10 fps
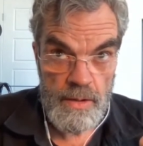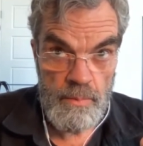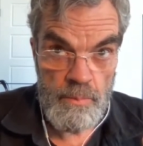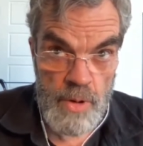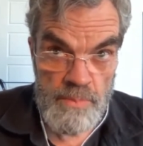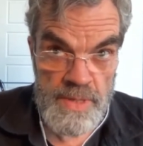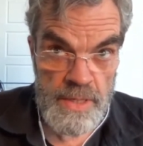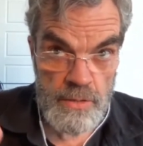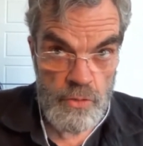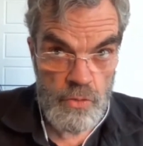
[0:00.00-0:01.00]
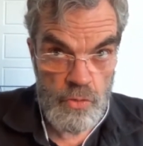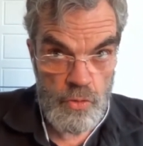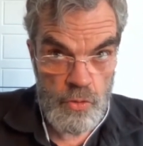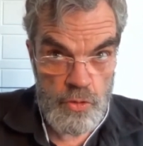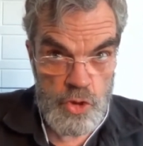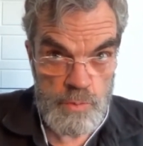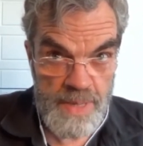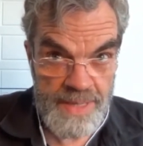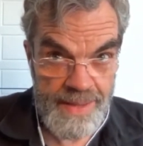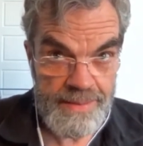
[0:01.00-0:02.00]
m'a mis une
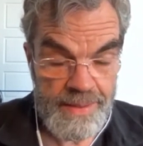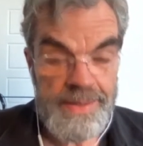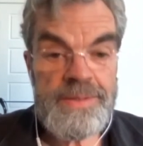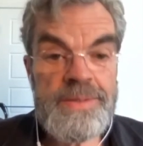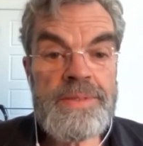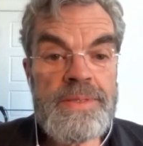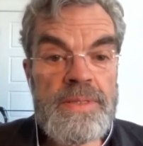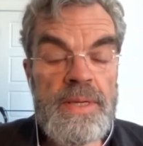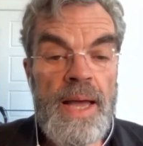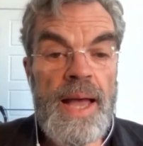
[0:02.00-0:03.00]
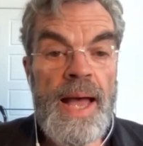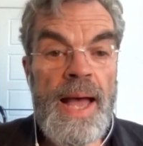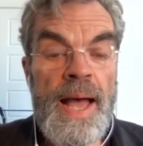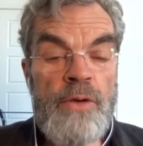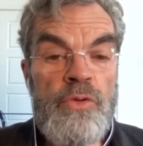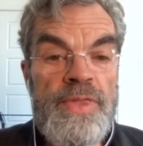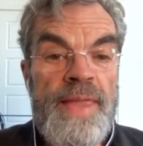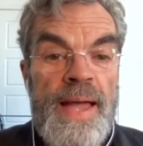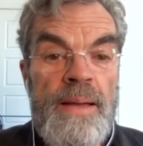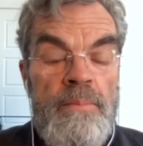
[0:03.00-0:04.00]
spectatrice à une
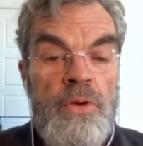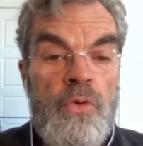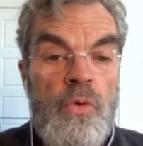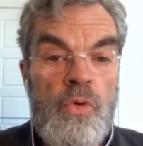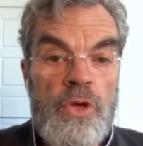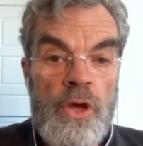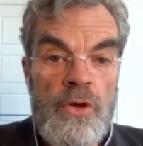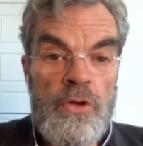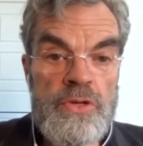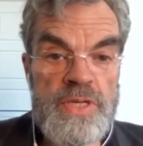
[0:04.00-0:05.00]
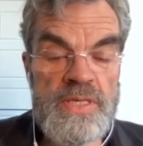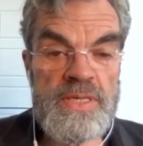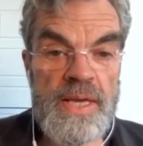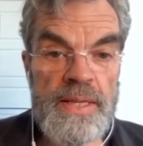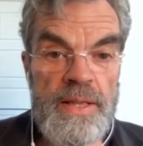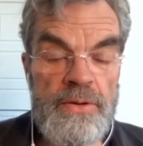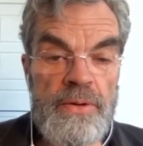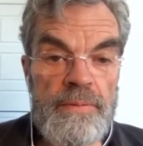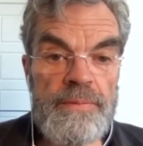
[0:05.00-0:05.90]
table au cœur de cette scène-là.